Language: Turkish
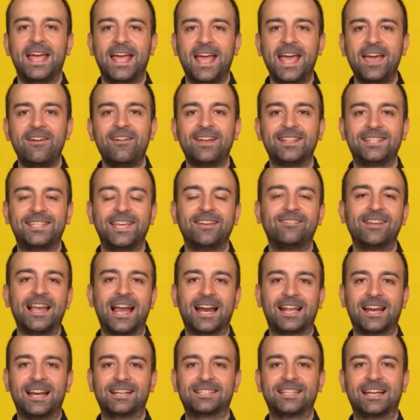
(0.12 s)
Evet sevgili
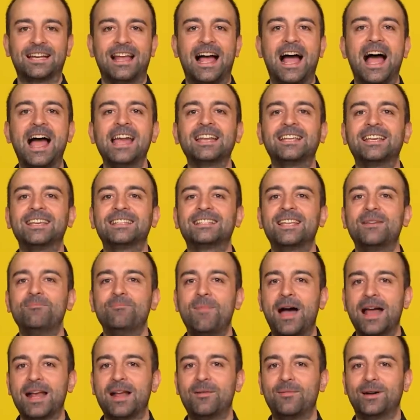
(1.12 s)
arkadaşlar herkese
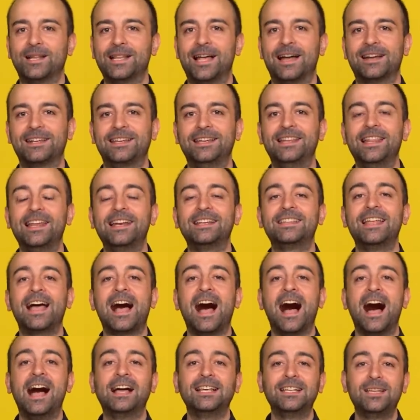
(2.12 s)
merhabalar. İleride
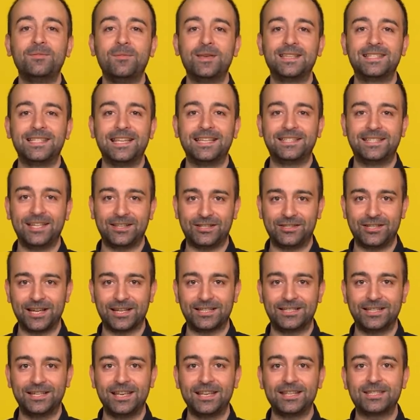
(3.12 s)
hangi mesleği
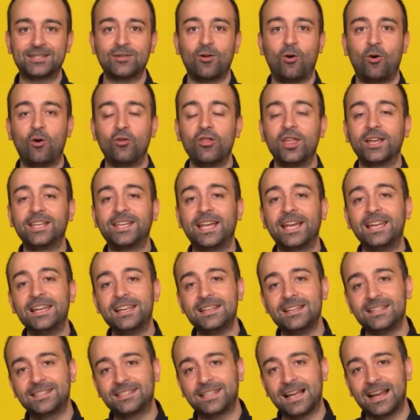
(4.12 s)
seçeceksiniz ona
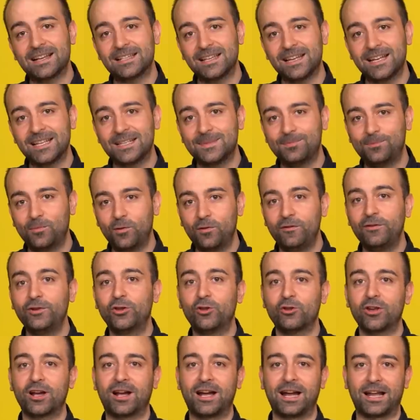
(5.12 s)
gelin isterseniz bu
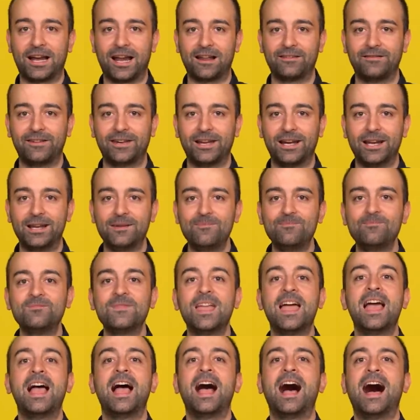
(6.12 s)
videoda karar verelim.
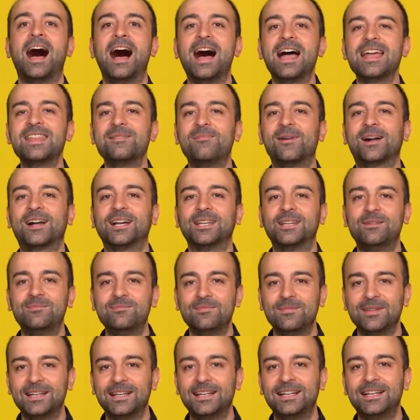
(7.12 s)
Haydi
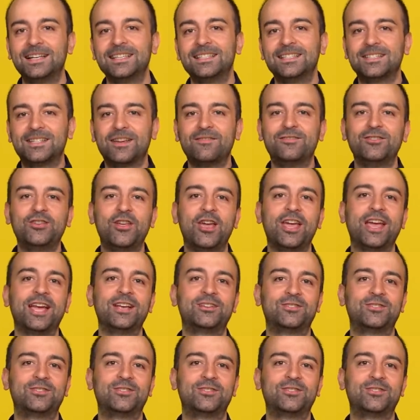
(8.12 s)
bakalım hızlıca videoya